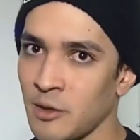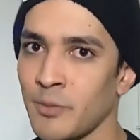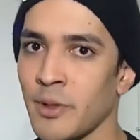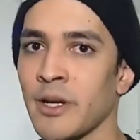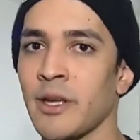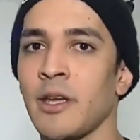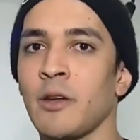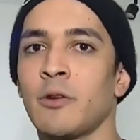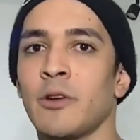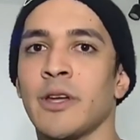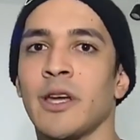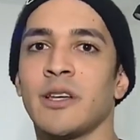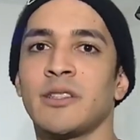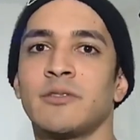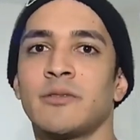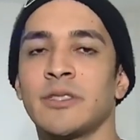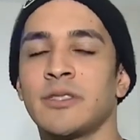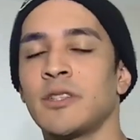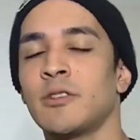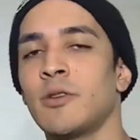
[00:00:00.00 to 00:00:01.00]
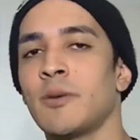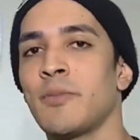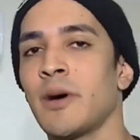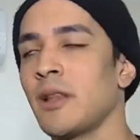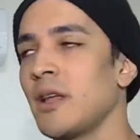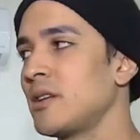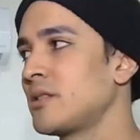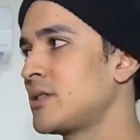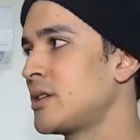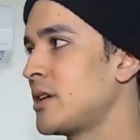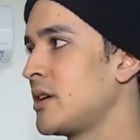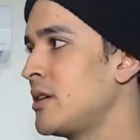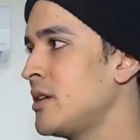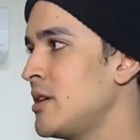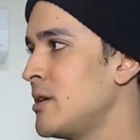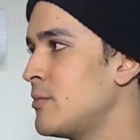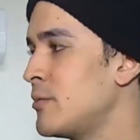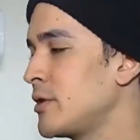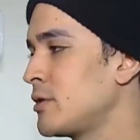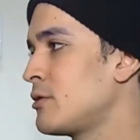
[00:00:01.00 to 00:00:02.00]
tanto para quem conhece, vai ser uma palestra
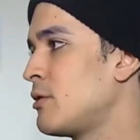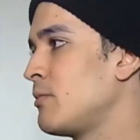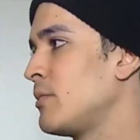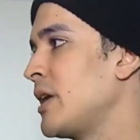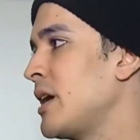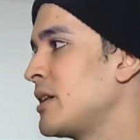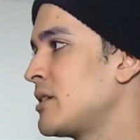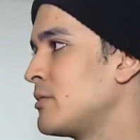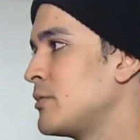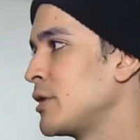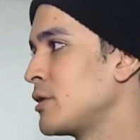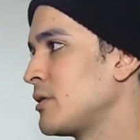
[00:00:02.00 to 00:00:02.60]
muito completa,